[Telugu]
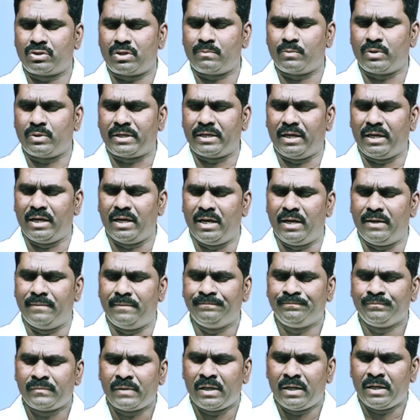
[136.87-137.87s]
ముఖ్యంగా
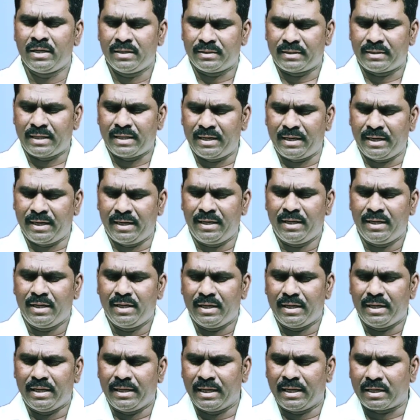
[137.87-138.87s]
తండ్రి
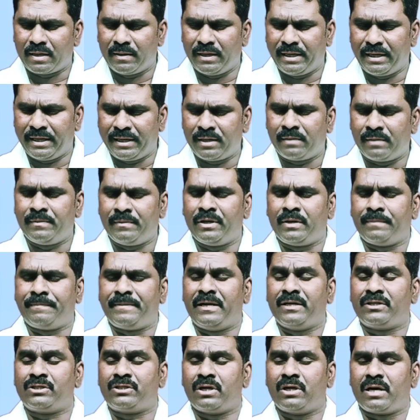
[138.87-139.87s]
ఇక ఇంటర్మీడియట్
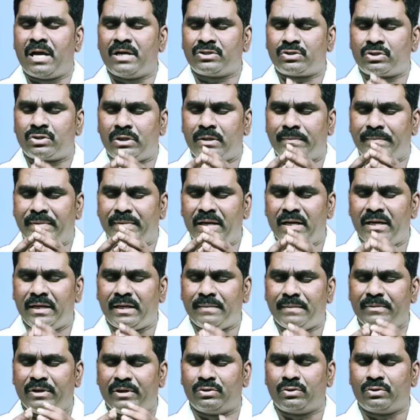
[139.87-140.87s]
పరీక్షలు రాస్తున్న బిడ్డలకి
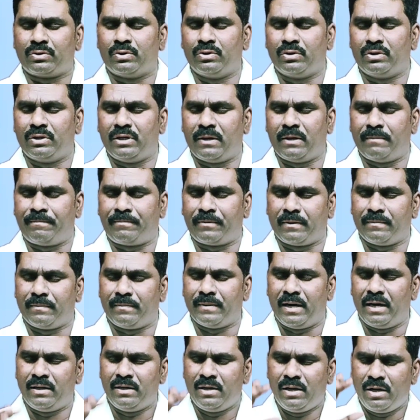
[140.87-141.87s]
మీరు తోడున్న
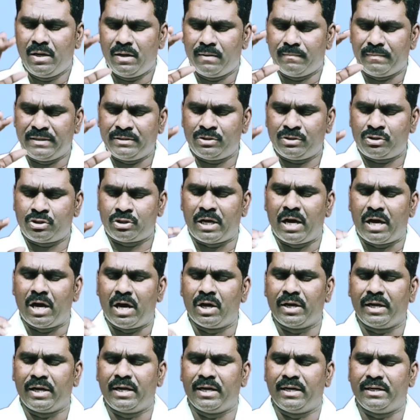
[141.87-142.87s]
ప్రభా మంచి
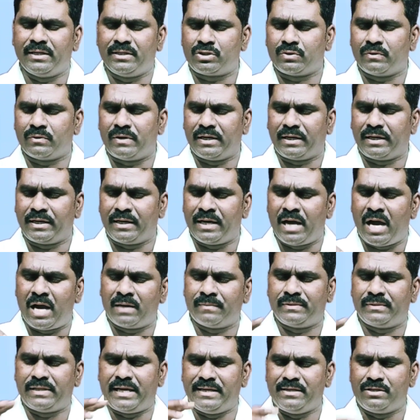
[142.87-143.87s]
ఆరోగ్యం ఇచ్చి వాళ్ళకి
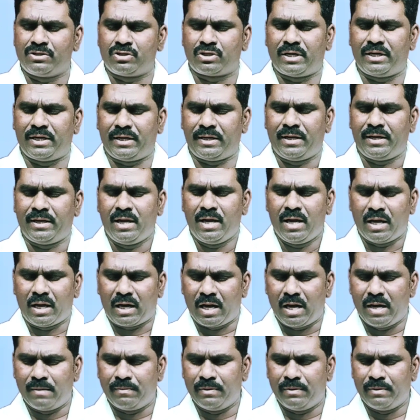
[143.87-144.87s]
జ్ఞానం దయచండి
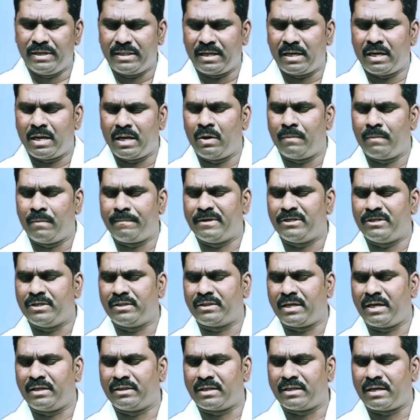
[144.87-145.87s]
రాబోయే దినాల్లో పదో
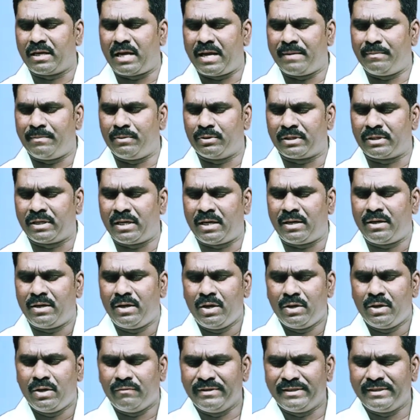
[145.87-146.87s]
తరగతి రాయిపోతున్న
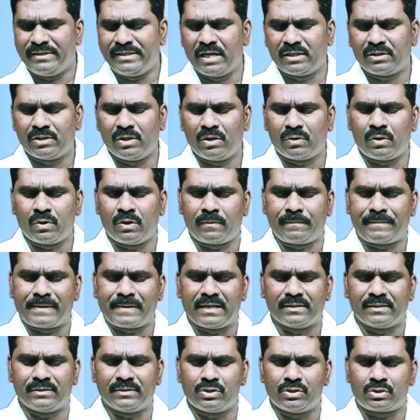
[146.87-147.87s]
విద్యార్థుల కొరకు
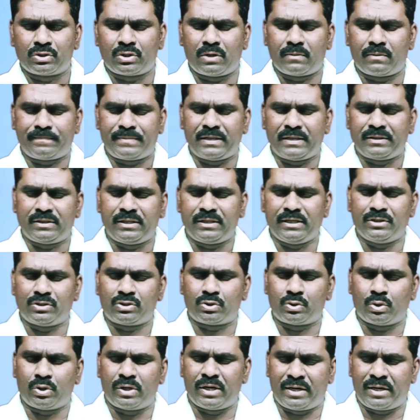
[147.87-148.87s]
ప్రార్థిస్తున్నాను ప్రతి
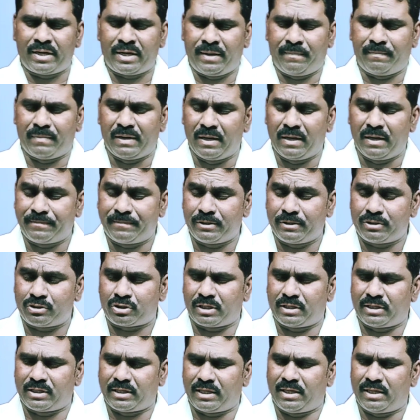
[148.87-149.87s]
స్టూడెంట్ని
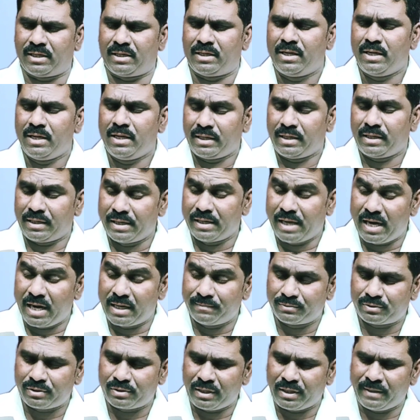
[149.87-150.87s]
బలపరచండి ఆయన
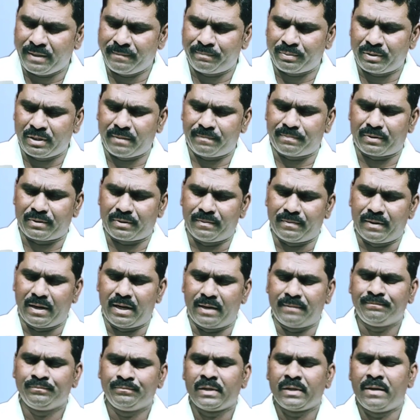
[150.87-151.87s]
జ్ఞానంతో నింపున ప్రభా
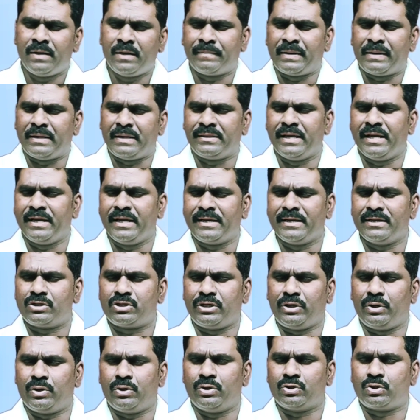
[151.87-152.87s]
ప్రత్యేకించి
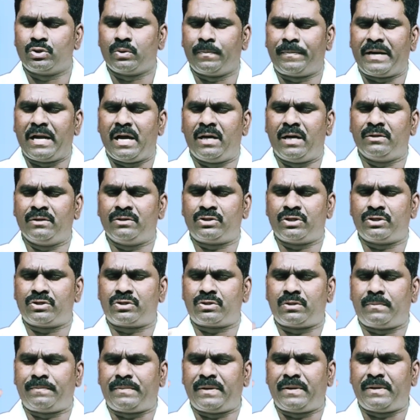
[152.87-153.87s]
ఈరోజు ప్రయాణం
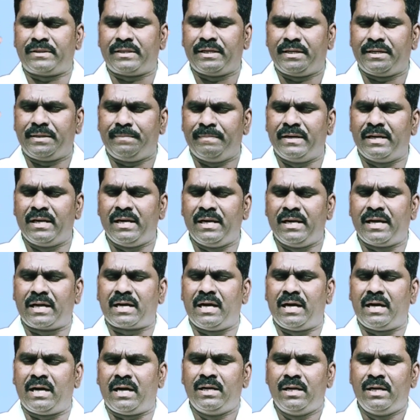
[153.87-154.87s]
చేసిన ప్రతి బిడల యొక్క
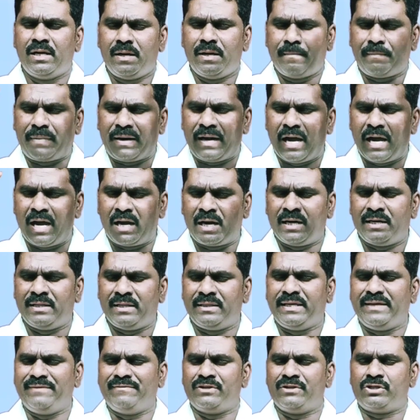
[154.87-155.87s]
ప్రయాణాన్ని
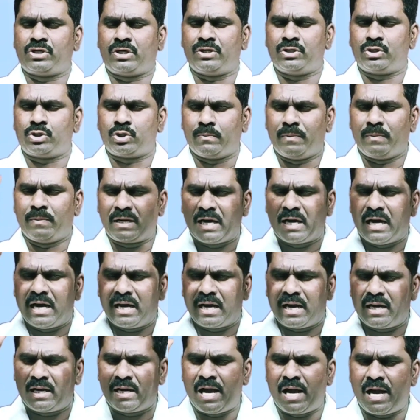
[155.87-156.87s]
దీవించండి
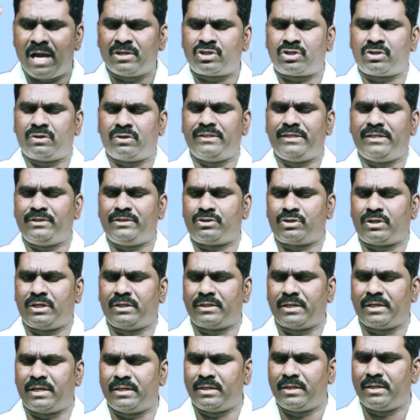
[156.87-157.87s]
శుభకార్యాలను ఆశీర్వదించిన
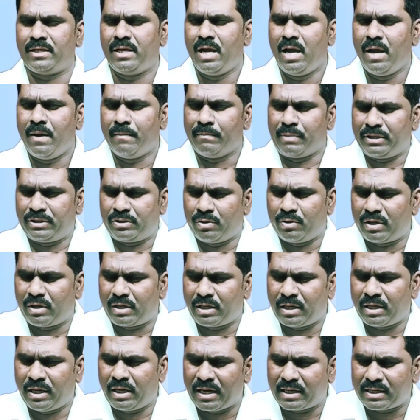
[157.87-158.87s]
తండ్రి ప్రతి
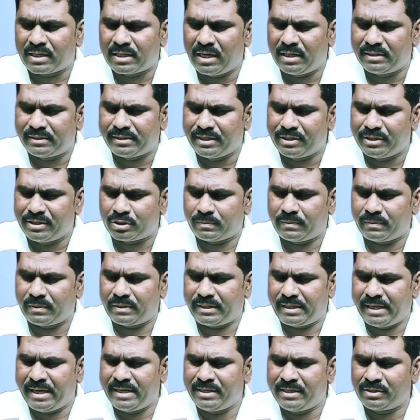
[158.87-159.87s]
ఒక్కరి అక్కలు
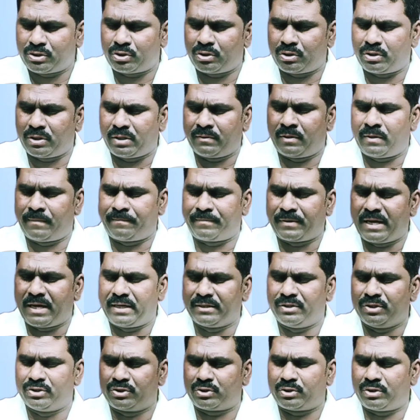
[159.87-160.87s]
తీర్చమని ఏ సునామలో
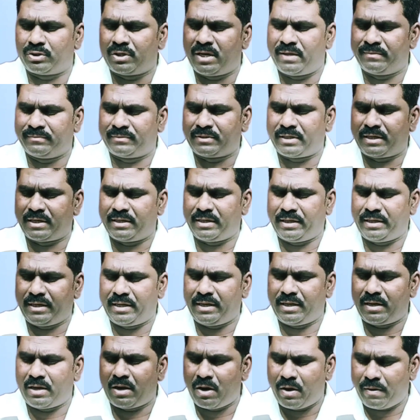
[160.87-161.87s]
ప్రార్థిస్తున్నాం తండ్రి
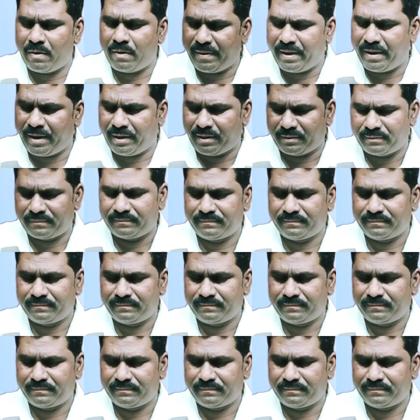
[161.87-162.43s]
ఆమెన్